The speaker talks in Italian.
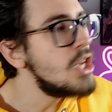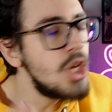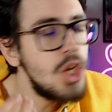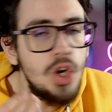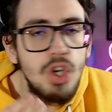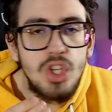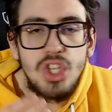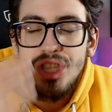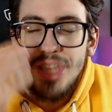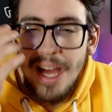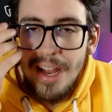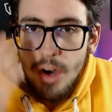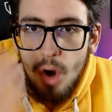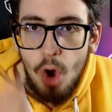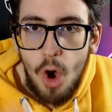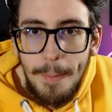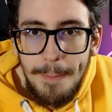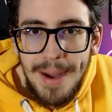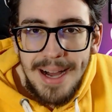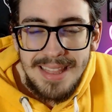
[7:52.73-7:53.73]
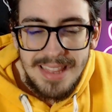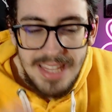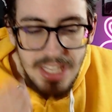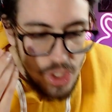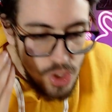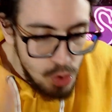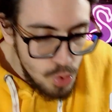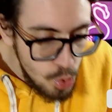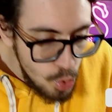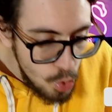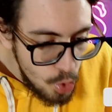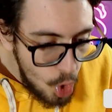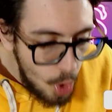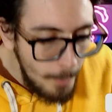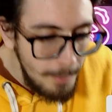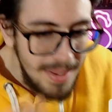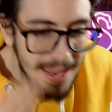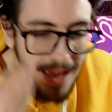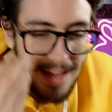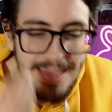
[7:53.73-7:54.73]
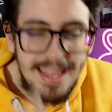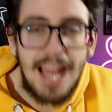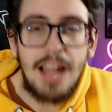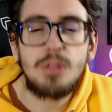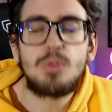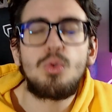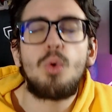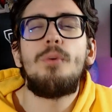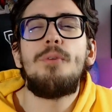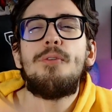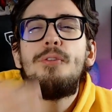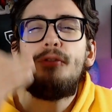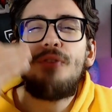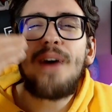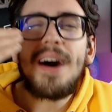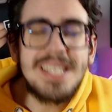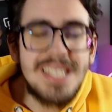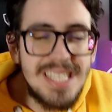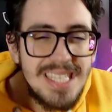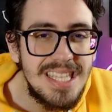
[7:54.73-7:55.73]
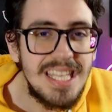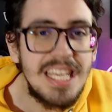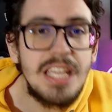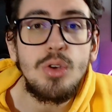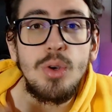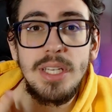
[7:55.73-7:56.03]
Io sta roba, ti giuro, mi ha dato un fastidio